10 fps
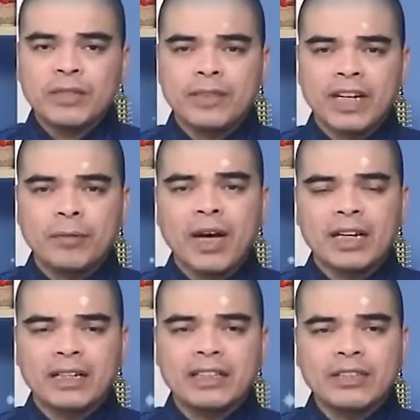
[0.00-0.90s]
vị và các
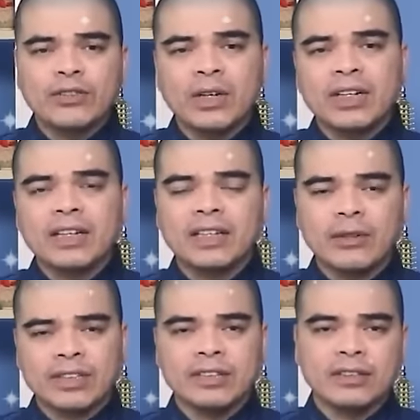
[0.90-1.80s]
bạn đang theo dõi kênh
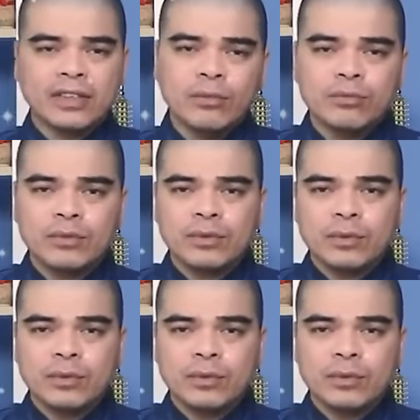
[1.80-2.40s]
Đạo sĩ Tử Thông.